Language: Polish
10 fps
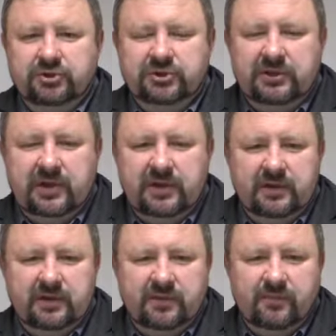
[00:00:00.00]
że
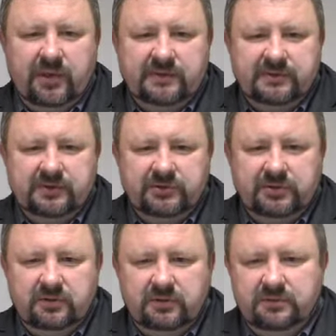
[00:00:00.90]
jak na
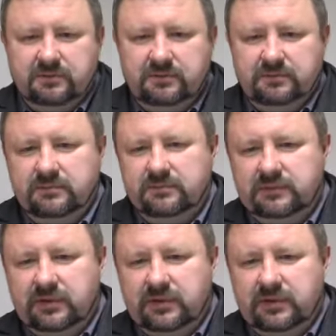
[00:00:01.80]
miasteczko mm,